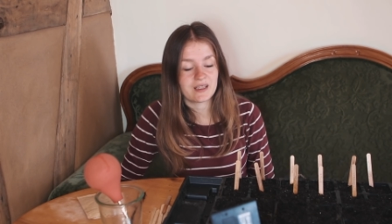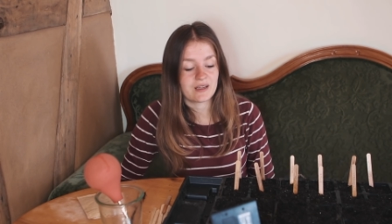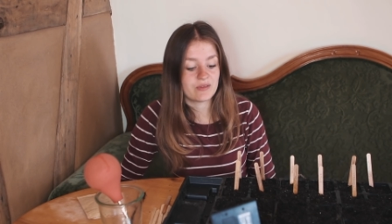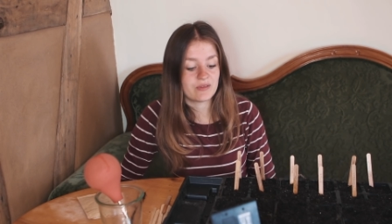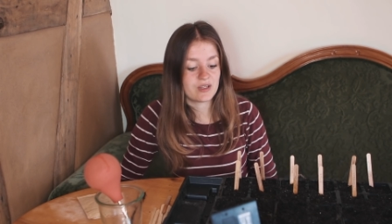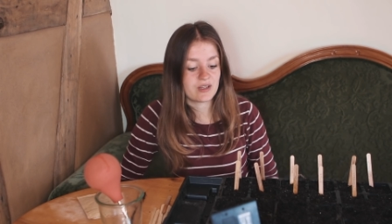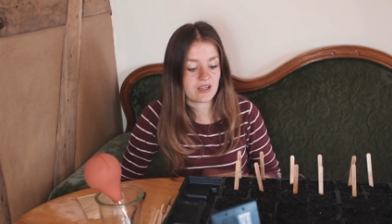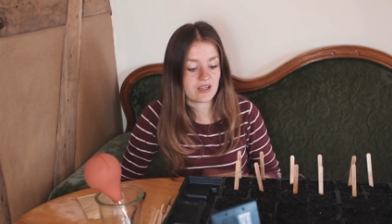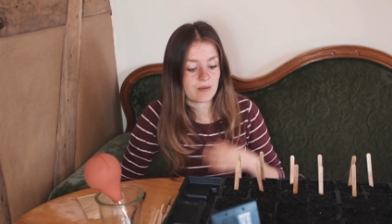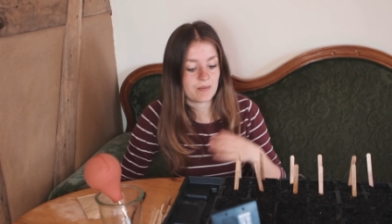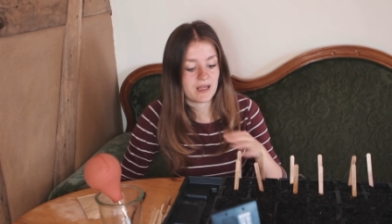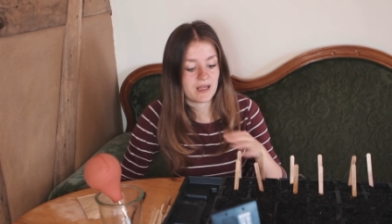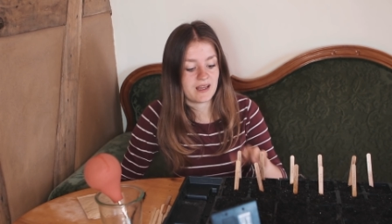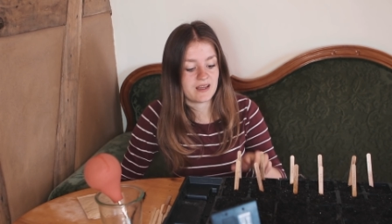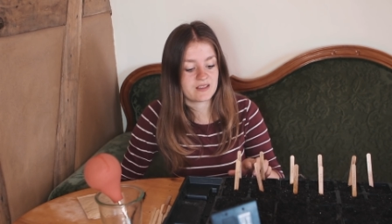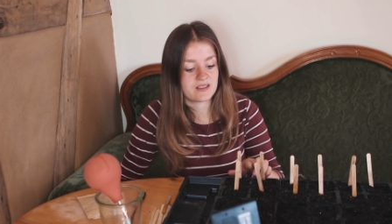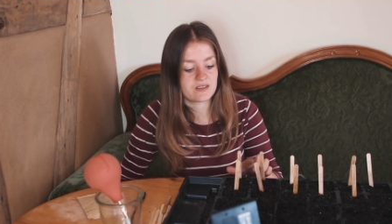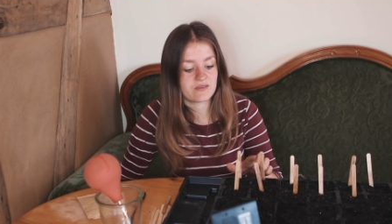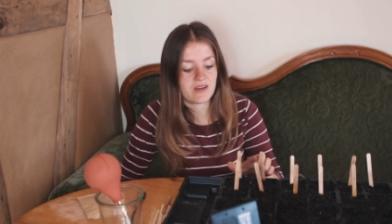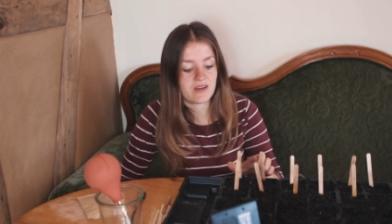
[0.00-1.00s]
Da würde ich aber
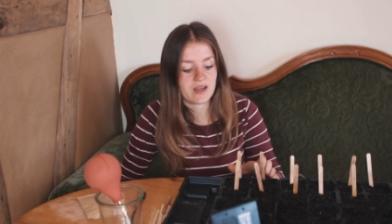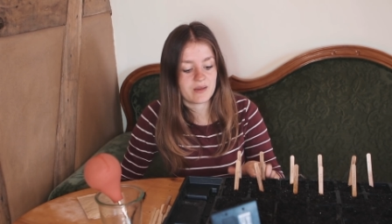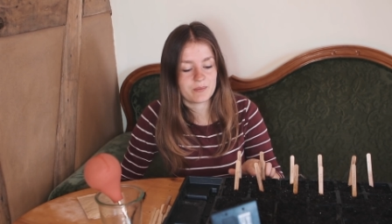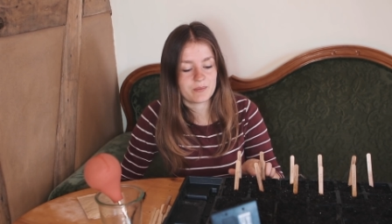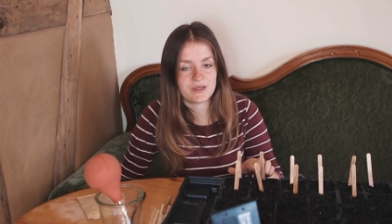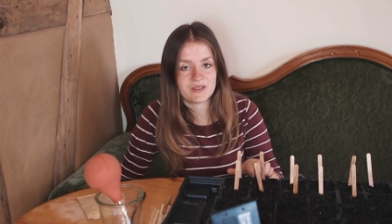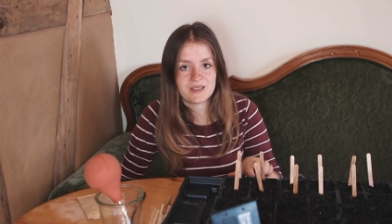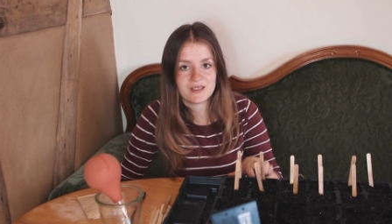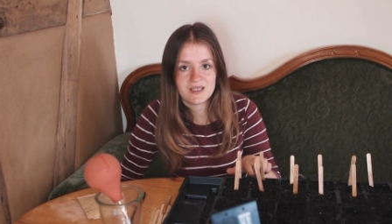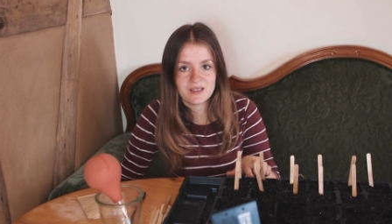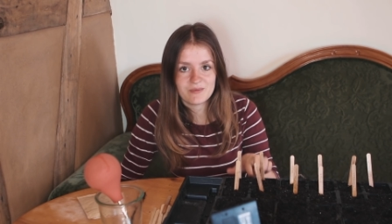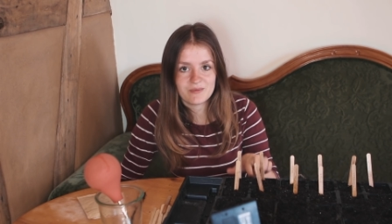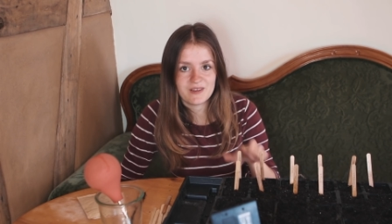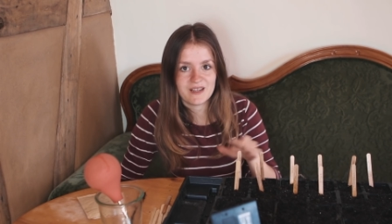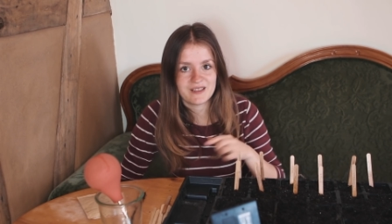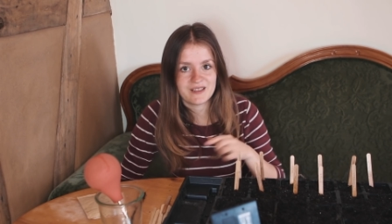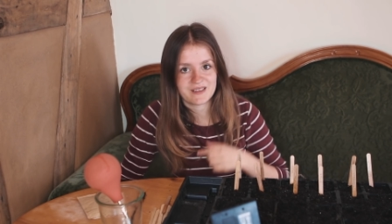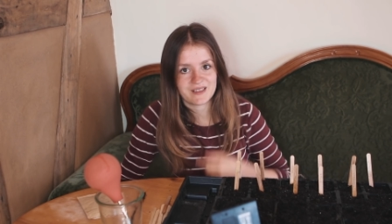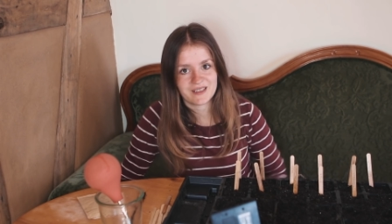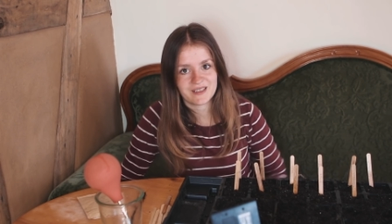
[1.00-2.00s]
erst warten, bis die
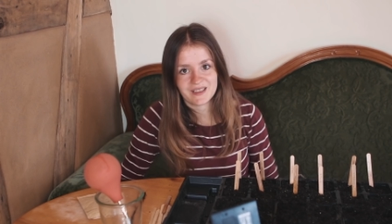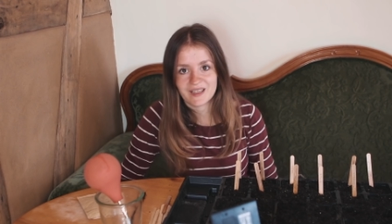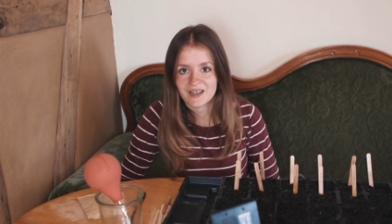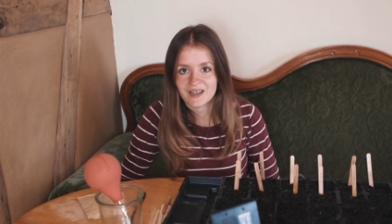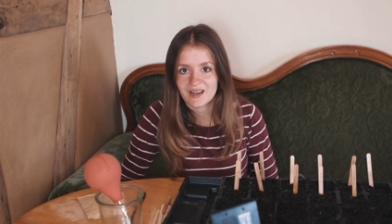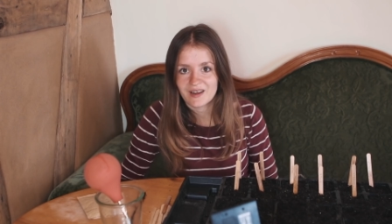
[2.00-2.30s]
Pflänzchen dann